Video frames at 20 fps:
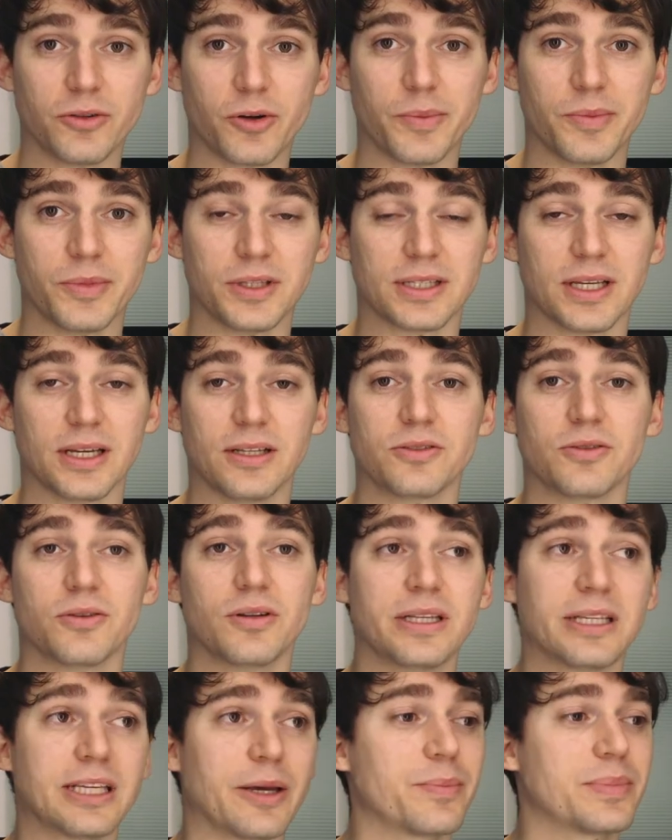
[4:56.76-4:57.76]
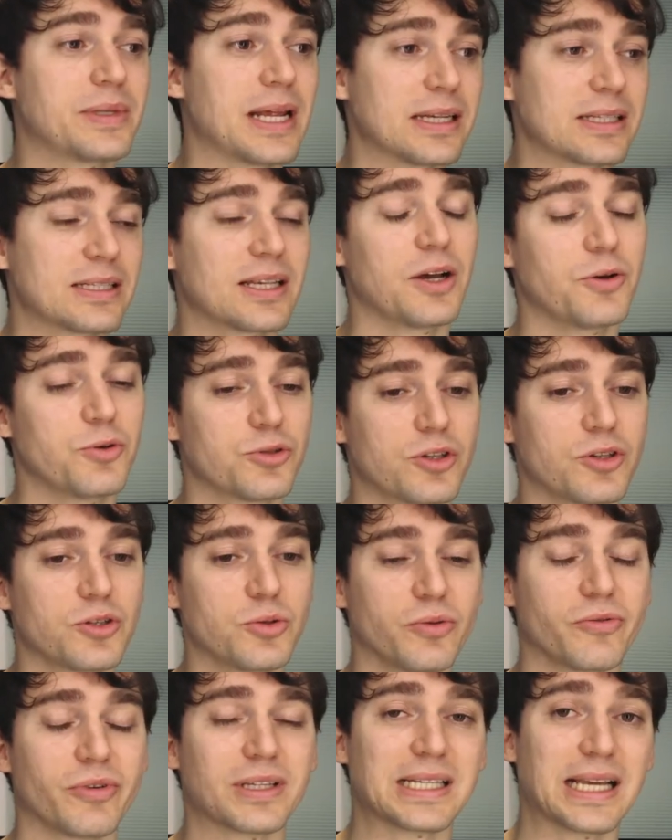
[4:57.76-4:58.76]
Equipment sein, sondern ich habe das
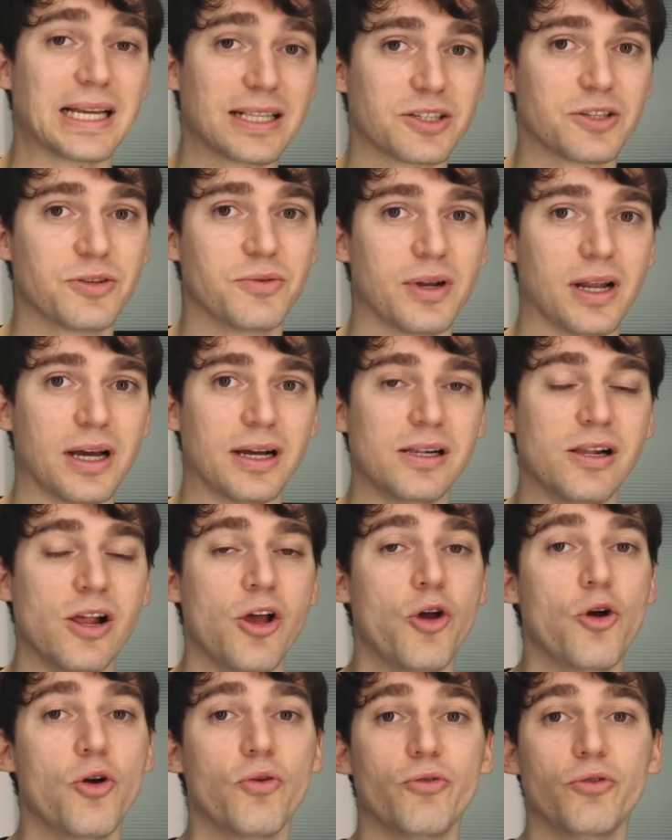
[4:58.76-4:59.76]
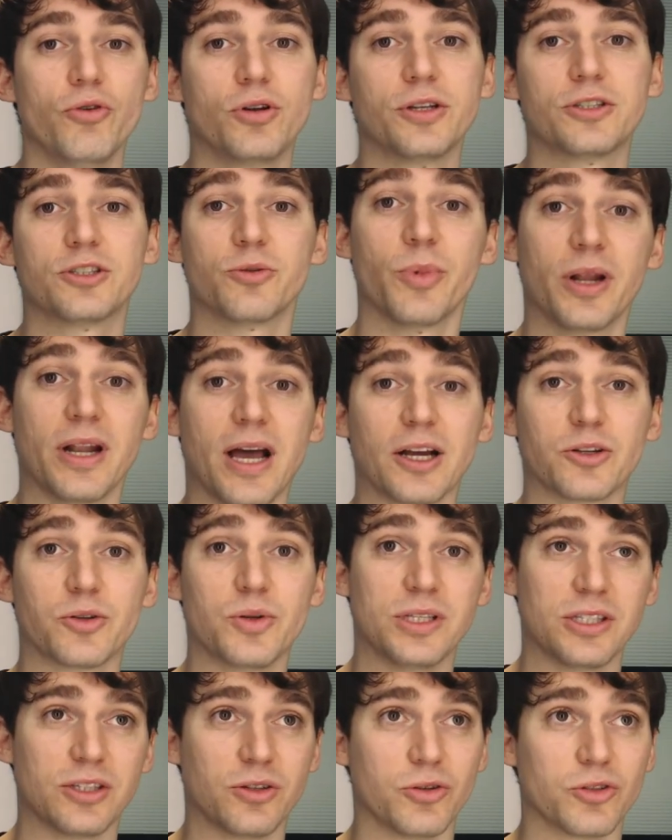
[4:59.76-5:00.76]
rausgesucht, was rational wirklich zu meiner
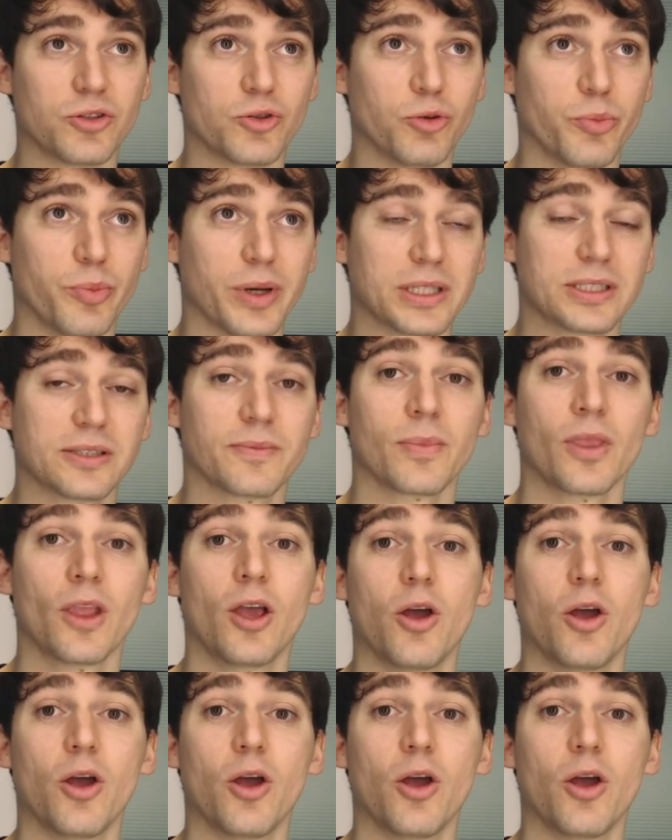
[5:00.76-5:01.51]
aktuellen Situation passt.